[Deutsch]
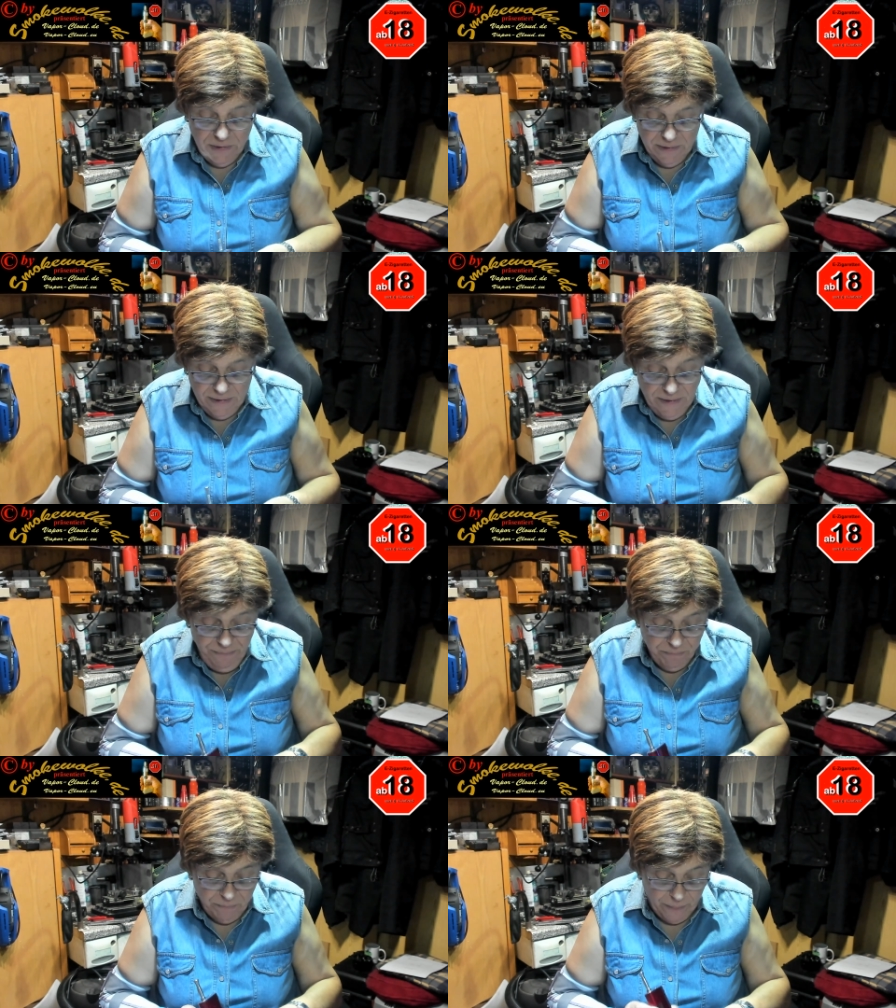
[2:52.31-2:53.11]
Ja?
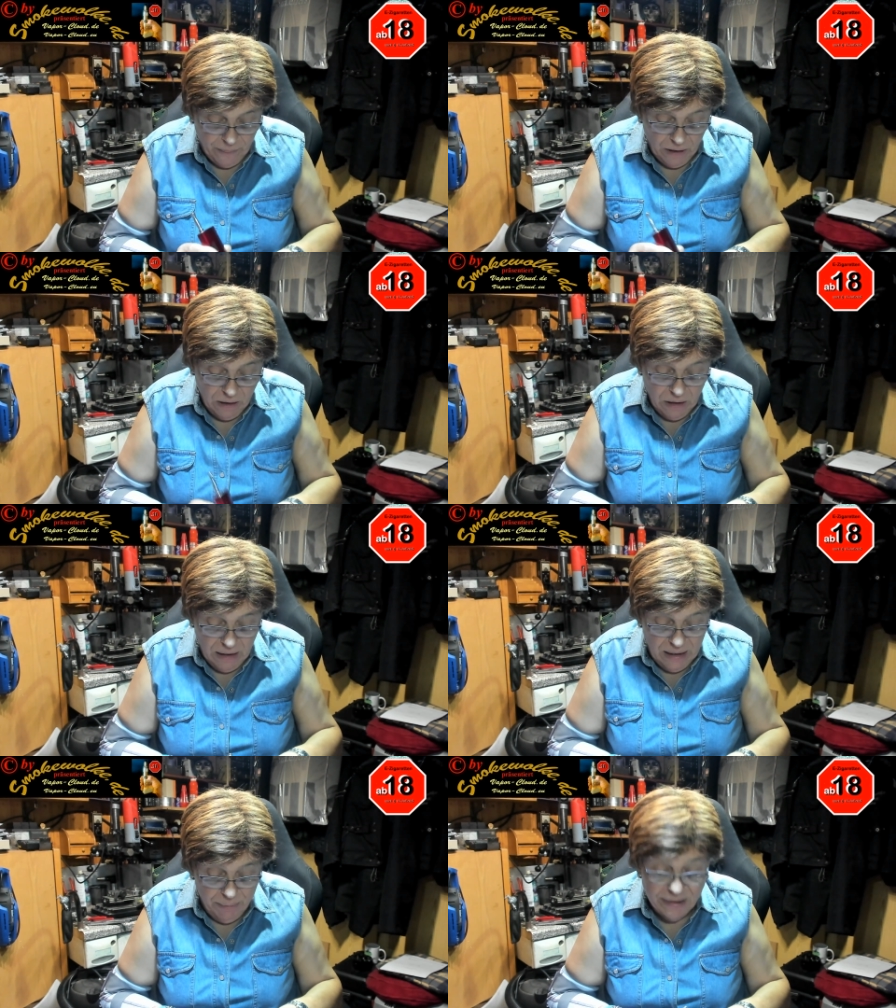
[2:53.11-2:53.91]

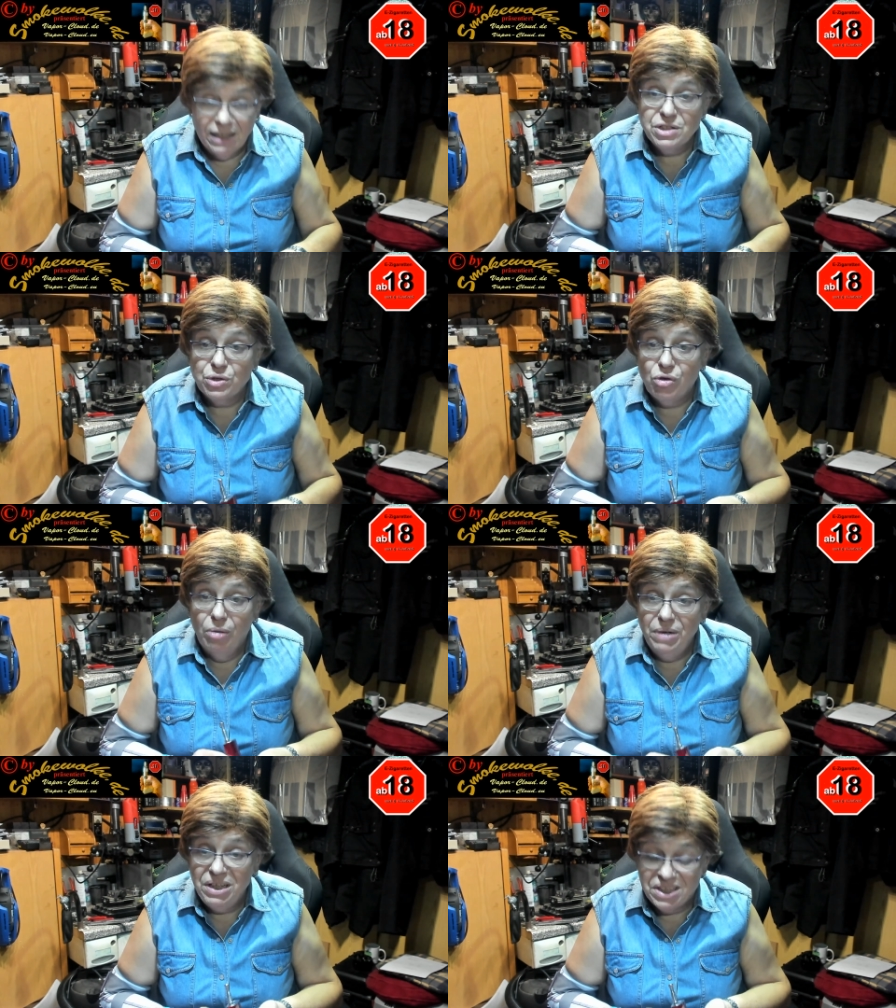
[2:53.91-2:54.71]
Aber dann so
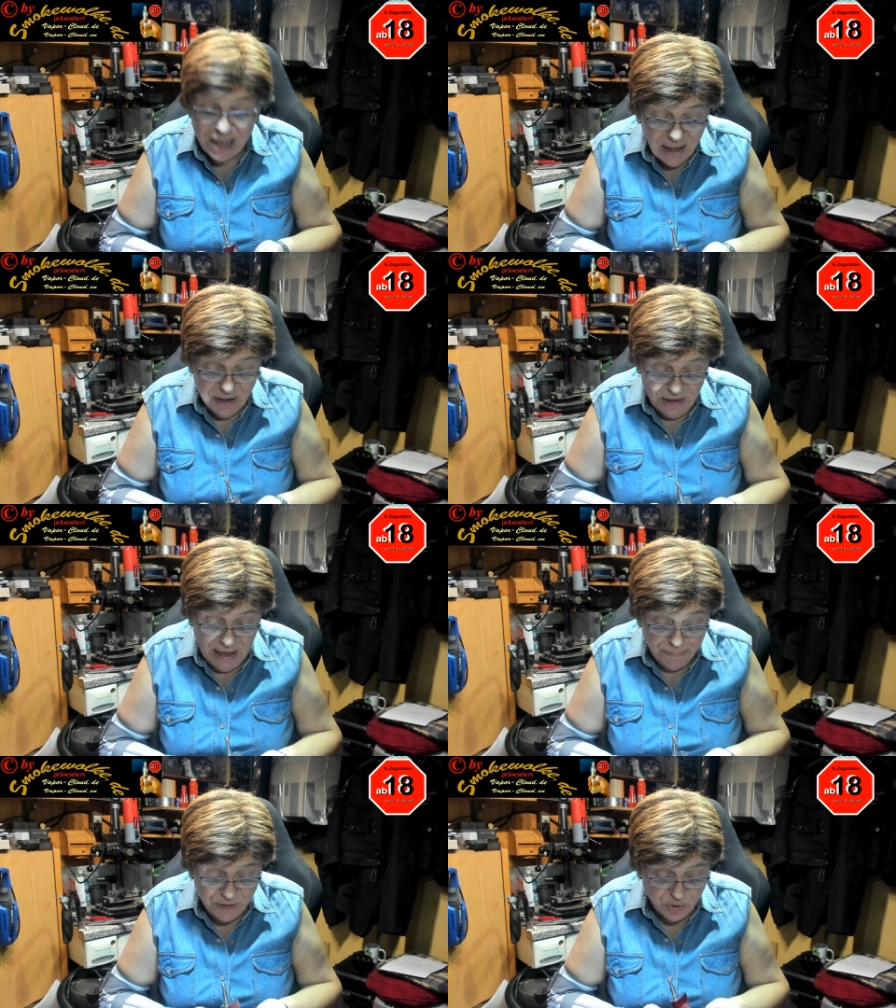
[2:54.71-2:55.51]
Kommentare
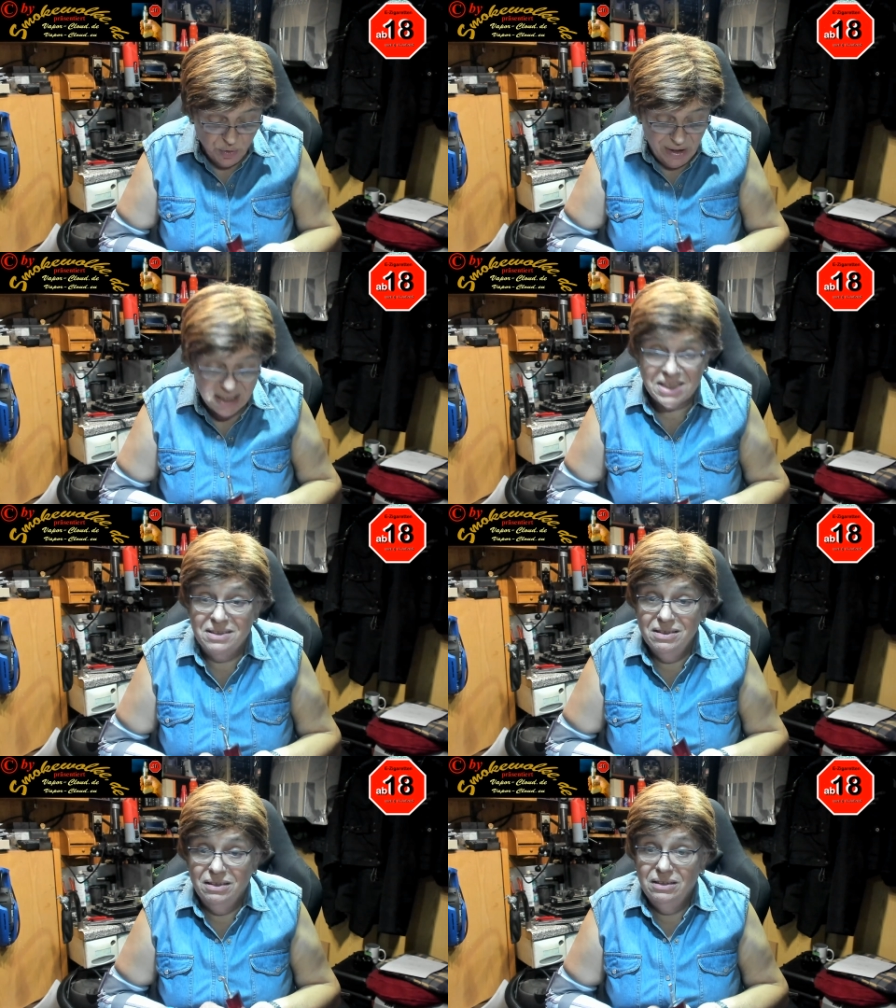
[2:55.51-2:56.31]

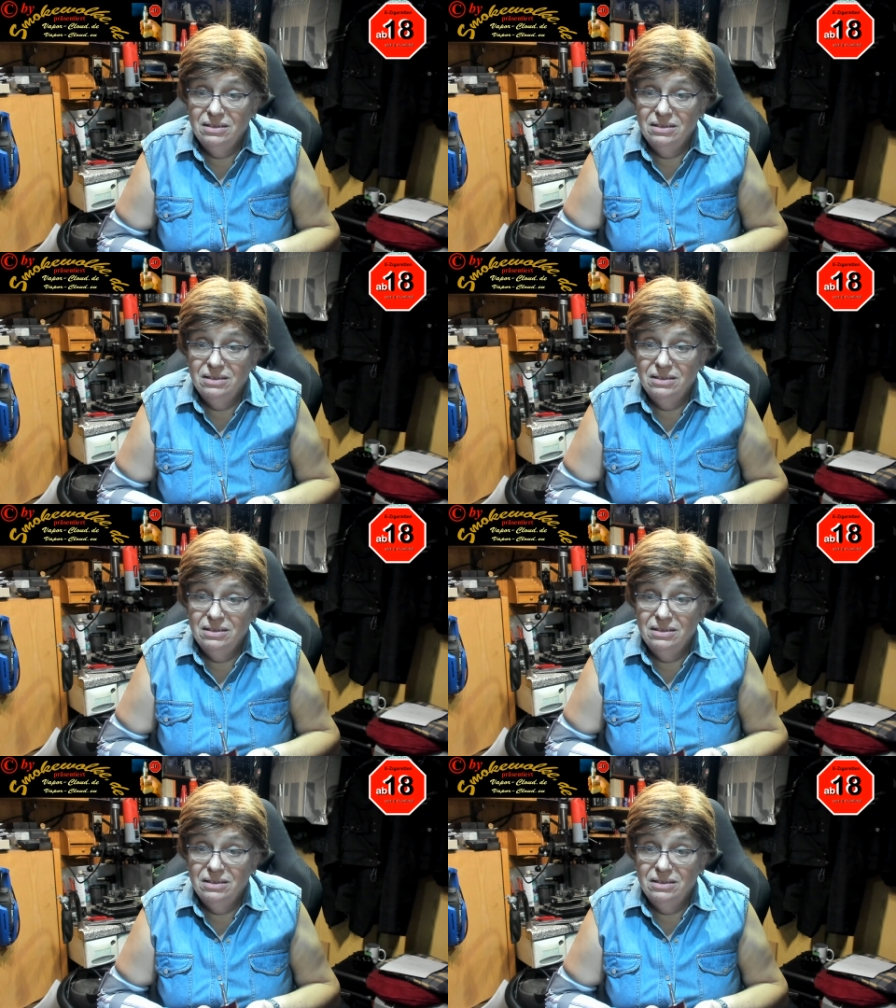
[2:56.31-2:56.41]
abzulassen,